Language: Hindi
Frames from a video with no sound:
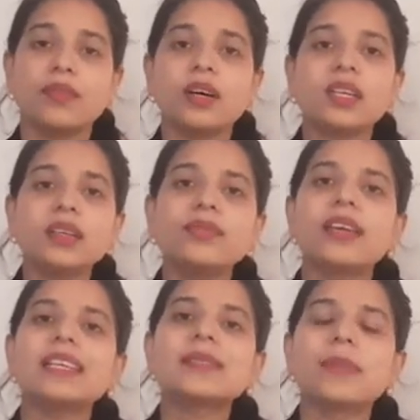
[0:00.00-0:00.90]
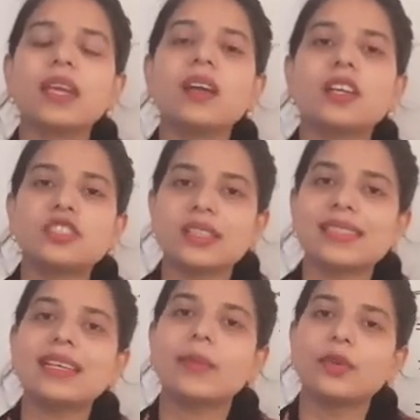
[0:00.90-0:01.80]
वर्किंग फ़ेज़ में अच्छे
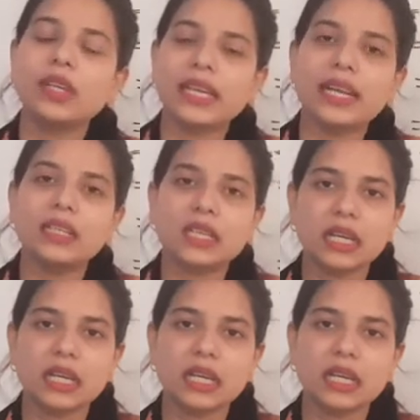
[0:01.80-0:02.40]
से कम्युनिकेट